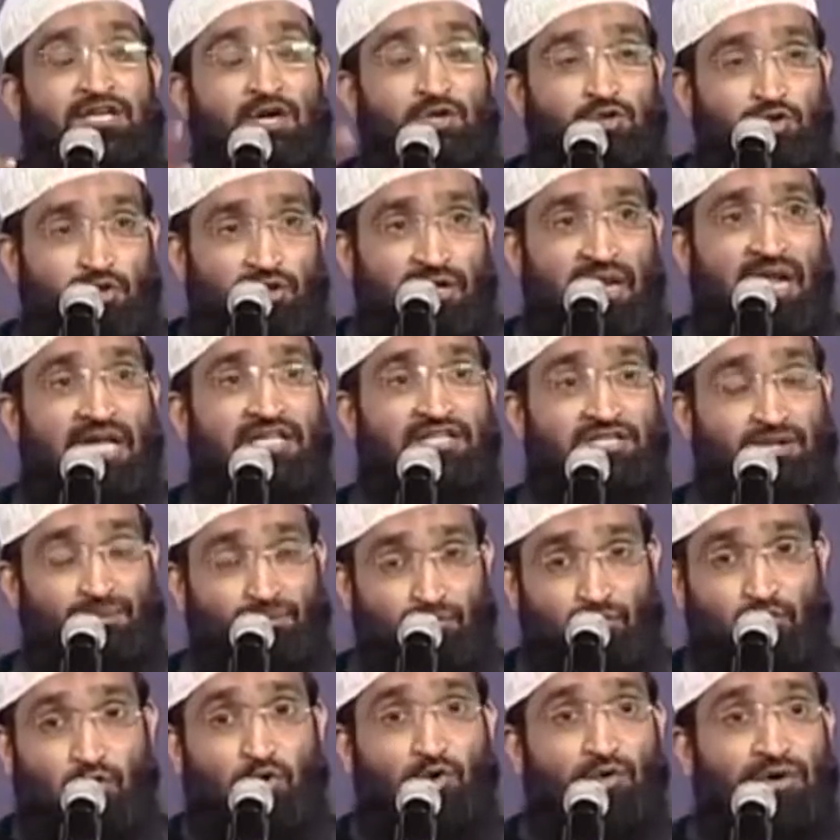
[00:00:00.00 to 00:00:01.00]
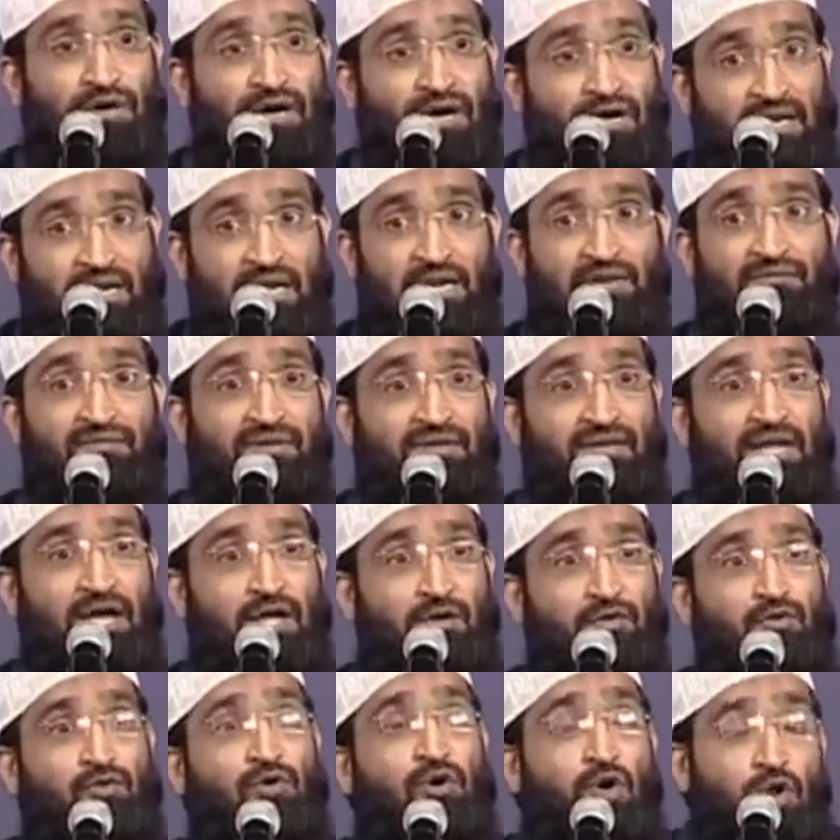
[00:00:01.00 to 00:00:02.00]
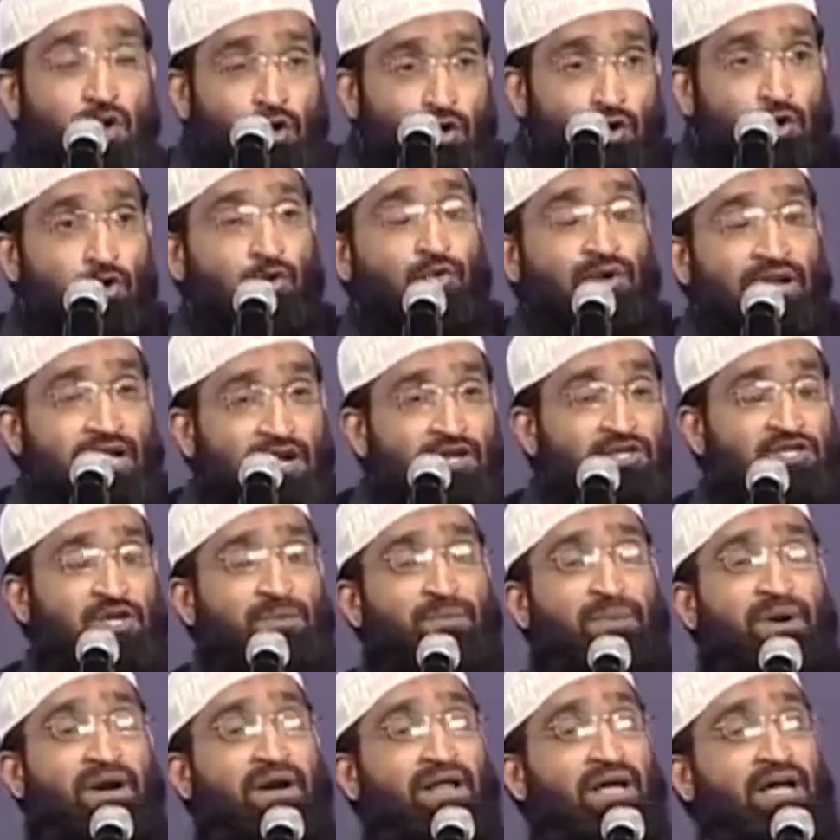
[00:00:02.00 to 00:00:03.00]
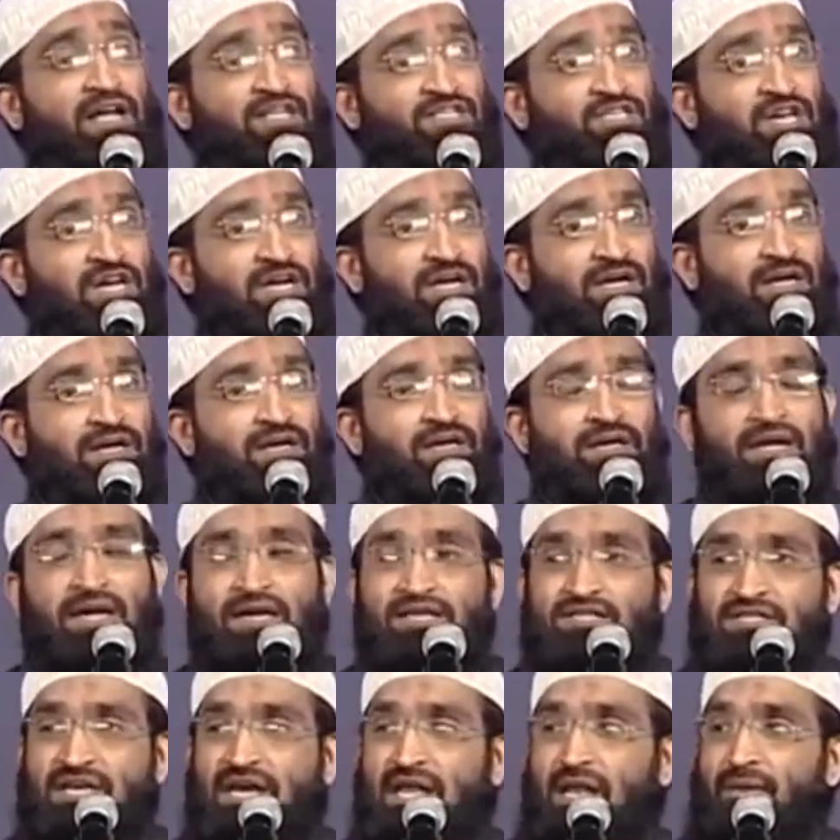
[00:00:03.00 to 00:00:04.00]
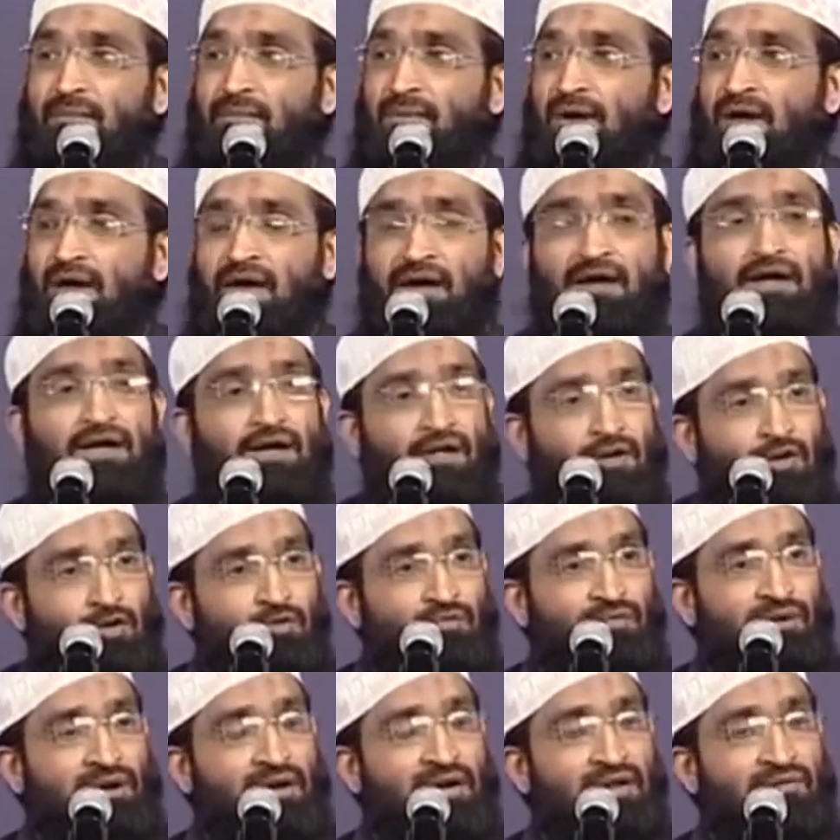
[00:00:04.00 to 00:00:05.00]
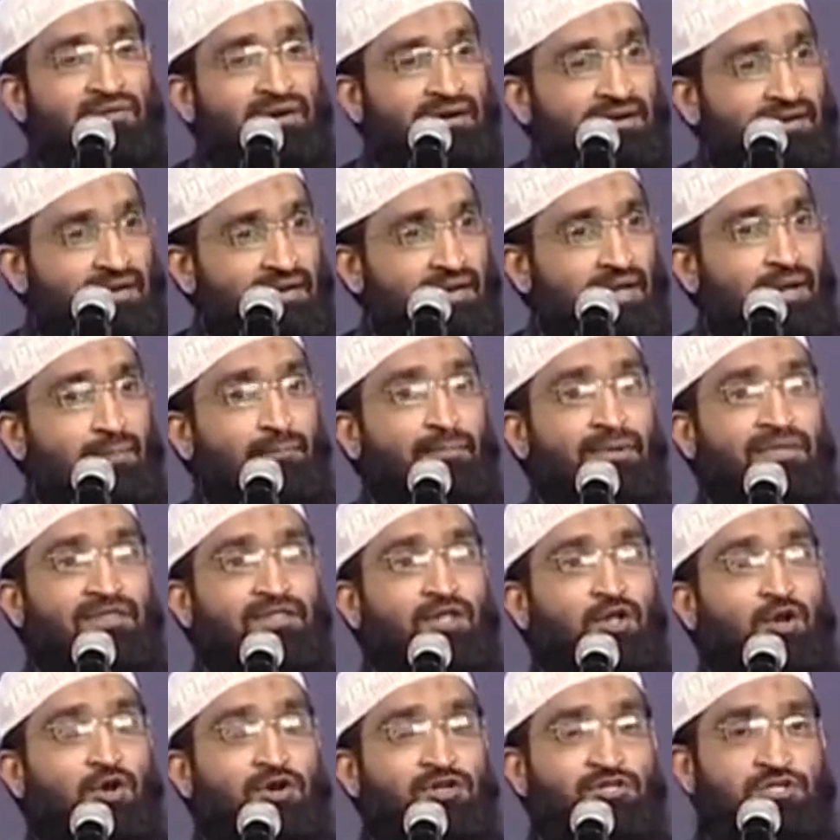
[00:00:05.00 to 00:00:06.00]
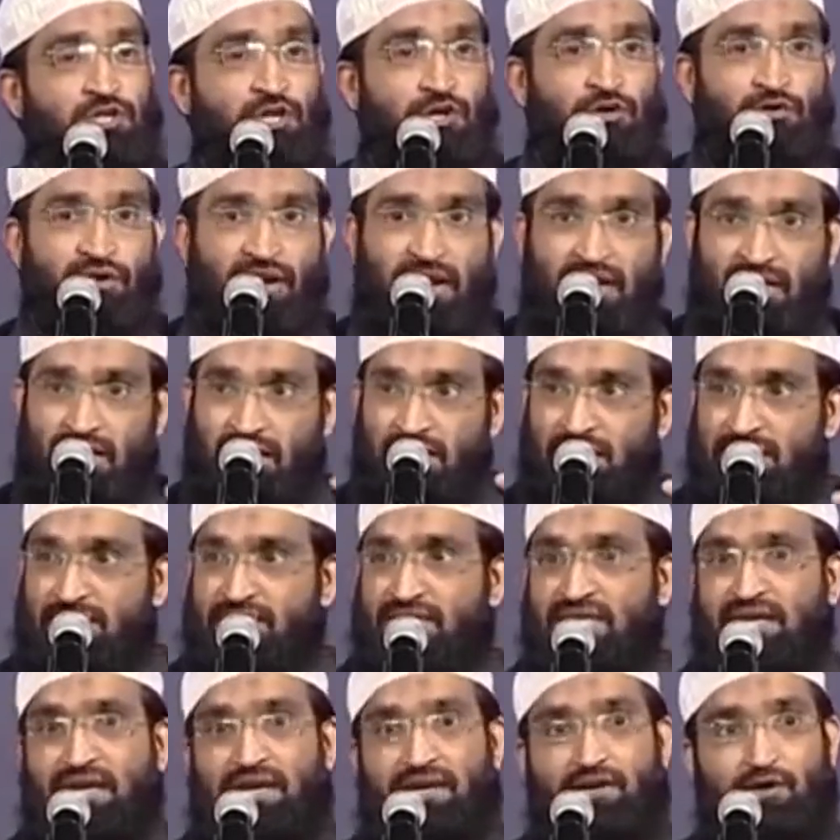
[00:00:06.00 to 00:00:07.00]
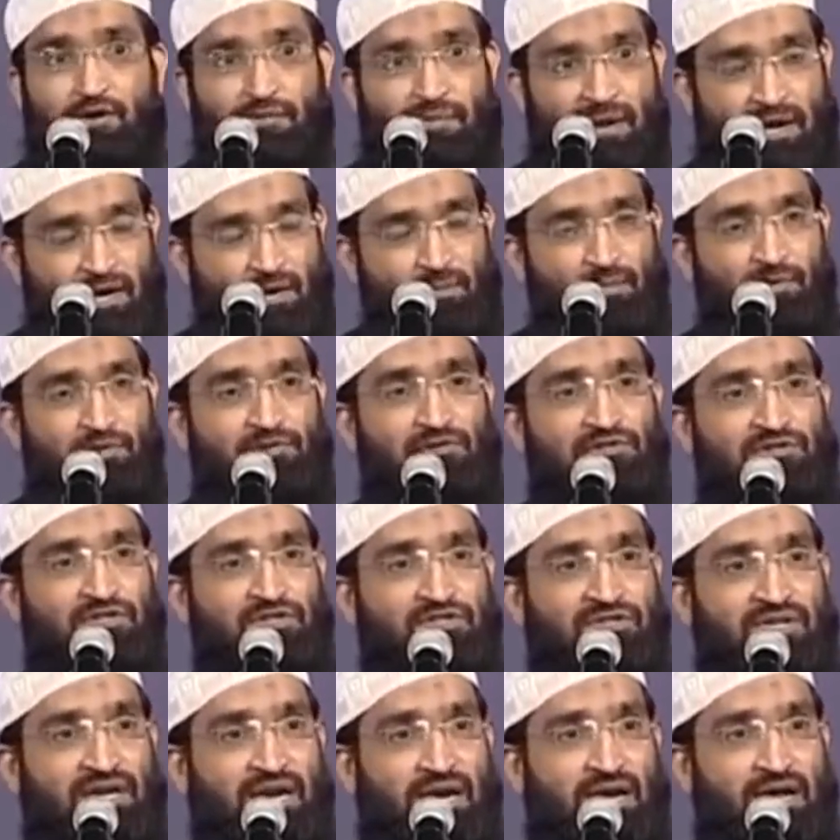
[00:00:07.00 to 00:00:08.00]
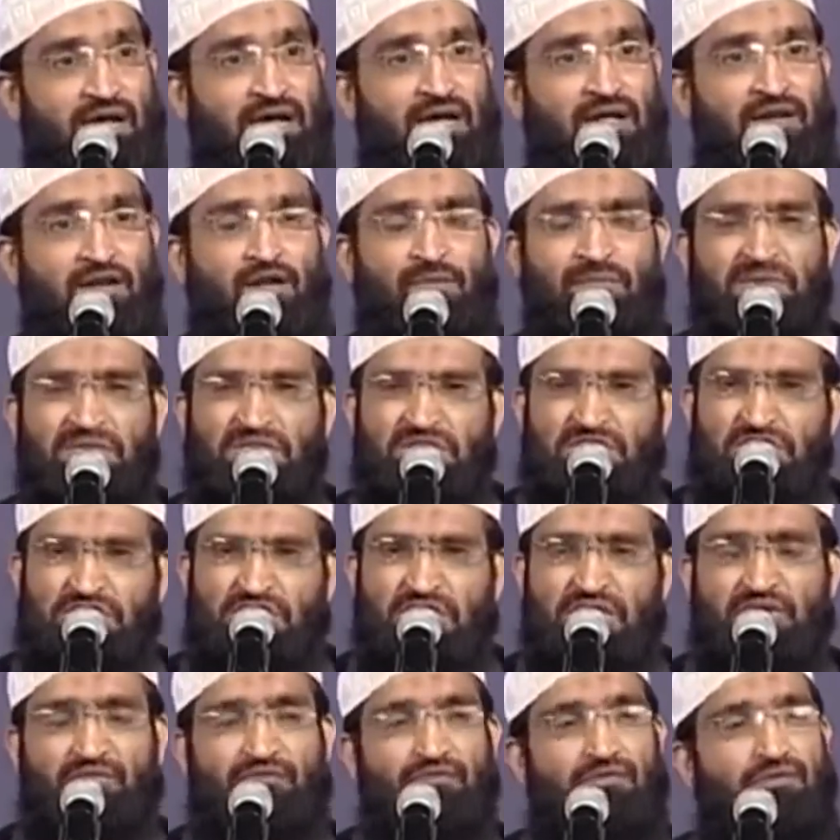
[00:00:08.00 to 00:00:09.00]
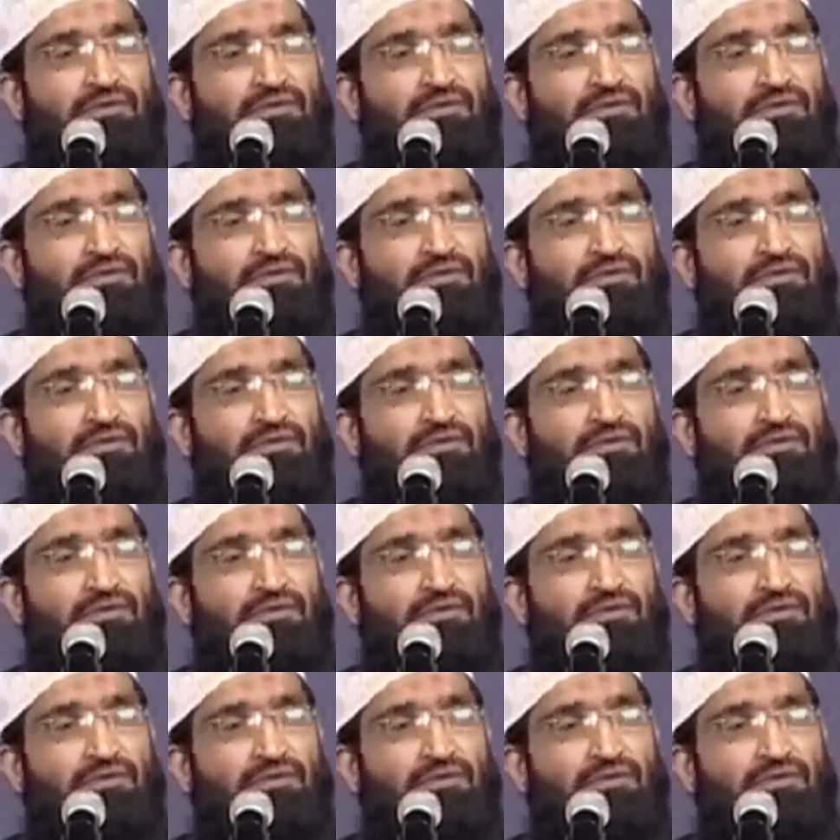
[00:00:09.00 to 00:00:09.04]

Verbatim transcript: ఏషావుతో ఇలా చెబుతూ ఉండగా నేను విన్నాను నువ్వు నేను చెప్పినట్టుగా చెయ్యి ఏం చేయాలమ్మా నువ్వు వెళ్ళి వెంటనే మందలో నుంచి రెండు ఏటలు తీసుకురా రెండు మేకపోతులు తీసుకురా నేను మంచి